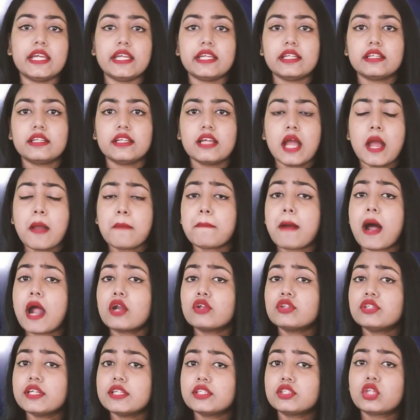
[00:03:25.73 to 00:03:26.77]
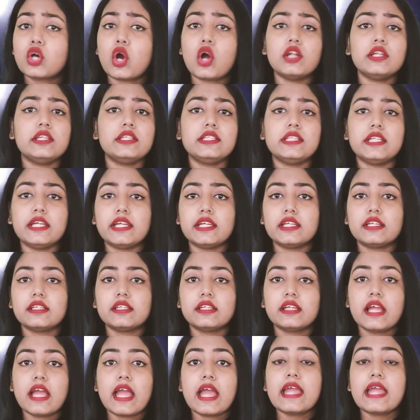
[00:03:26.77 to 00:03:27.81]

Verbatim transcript: নিয়ে ভারতের দল নিয়ে